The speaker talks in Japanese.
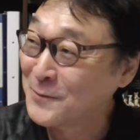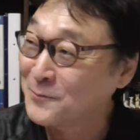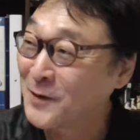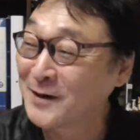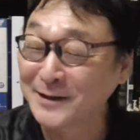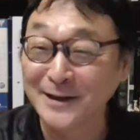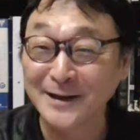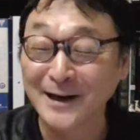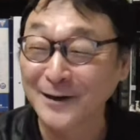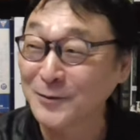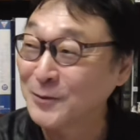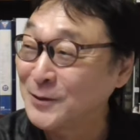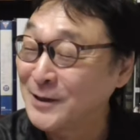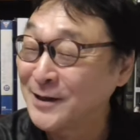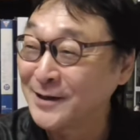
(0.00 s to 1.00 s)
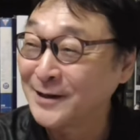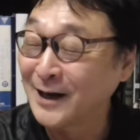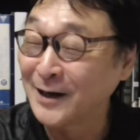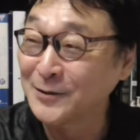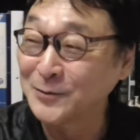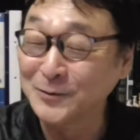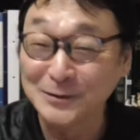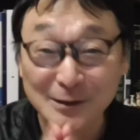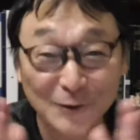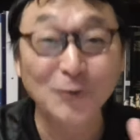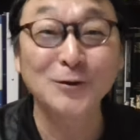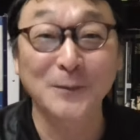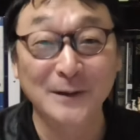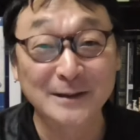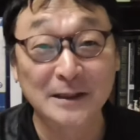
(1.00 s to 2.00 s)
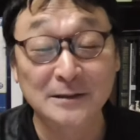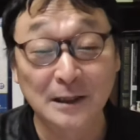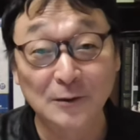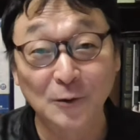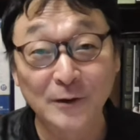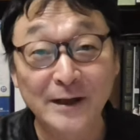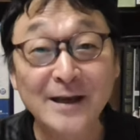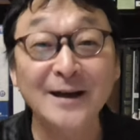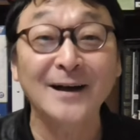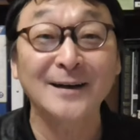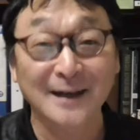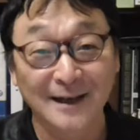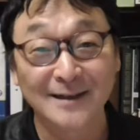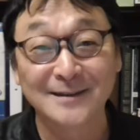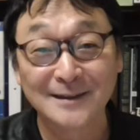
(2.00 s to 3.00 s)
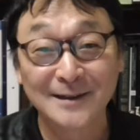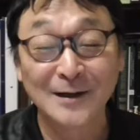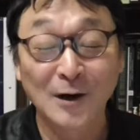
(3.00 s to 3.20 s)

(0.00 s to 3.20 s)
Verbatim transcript: まあね、あの、あの、いいこともあったですあの、映画館。